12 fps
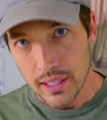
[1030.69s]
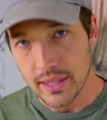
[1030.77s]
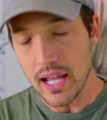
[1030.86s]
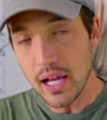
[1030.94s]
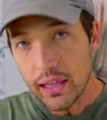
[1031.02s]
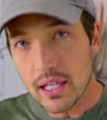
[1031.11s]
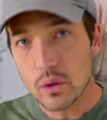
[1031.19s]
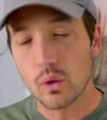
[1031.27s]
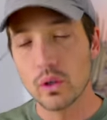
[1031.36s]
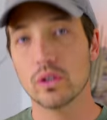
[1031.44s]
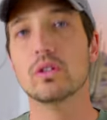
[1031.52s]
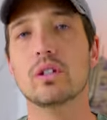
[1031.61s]
なんで
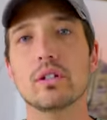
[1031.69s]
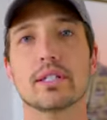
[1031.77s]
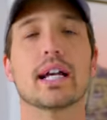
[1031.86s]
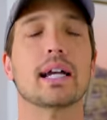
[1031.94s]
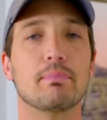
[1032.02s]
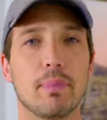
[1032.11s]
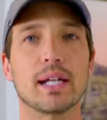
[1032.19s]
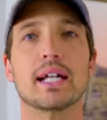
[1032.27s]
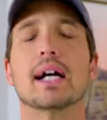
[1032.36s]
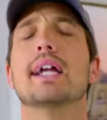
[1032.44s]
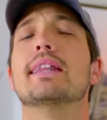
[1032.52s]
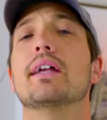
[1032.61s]
こういうニュースがいっぱい
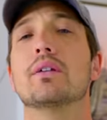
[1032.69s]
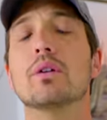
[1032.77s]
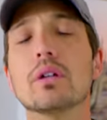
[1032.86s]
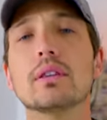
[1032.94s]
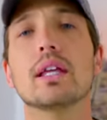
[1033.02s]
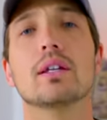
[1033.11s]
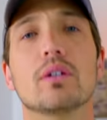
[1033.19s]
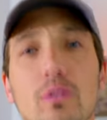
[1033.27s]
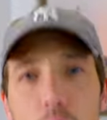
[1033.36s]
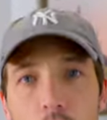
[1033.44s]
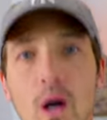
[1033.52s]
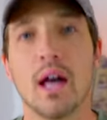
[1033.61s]
流れてるのっていう
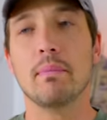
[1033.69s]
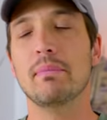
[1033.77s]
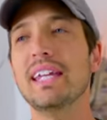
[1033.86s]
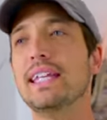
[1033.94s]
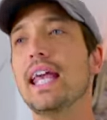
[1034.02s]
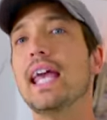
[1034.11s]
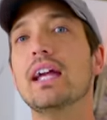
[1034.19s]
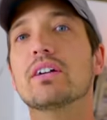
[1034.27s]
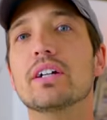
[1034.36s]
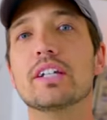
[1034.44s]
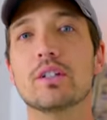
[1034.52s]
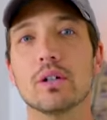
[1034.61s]
と、見てい
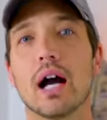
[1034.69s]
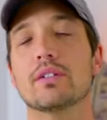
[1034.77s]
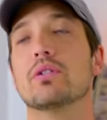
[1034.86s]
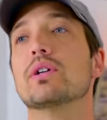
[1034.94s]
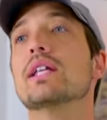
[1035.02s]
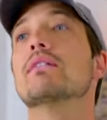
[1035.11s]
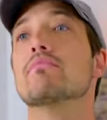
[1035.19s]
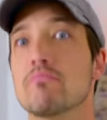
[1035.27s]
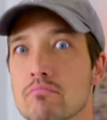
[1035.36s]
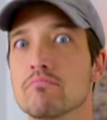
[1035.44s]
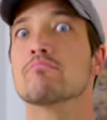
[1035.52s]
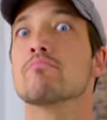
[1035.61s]
る人がそれで
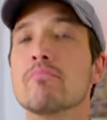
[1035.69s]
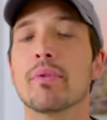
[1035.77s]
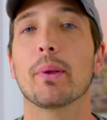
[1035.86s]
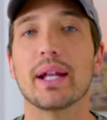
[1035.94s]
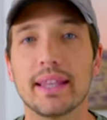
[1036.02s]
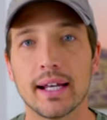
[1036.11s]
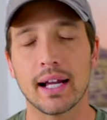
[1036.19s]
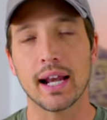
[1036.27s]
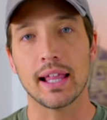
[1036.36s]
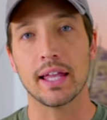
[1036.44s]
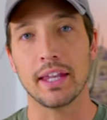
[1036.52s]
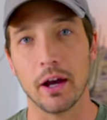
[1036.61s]
とか言ってるか
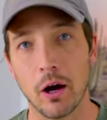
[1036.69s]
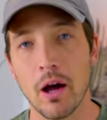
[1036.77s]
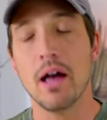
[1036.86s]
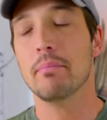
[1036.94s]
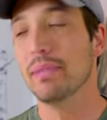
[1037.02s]
らなんだよ。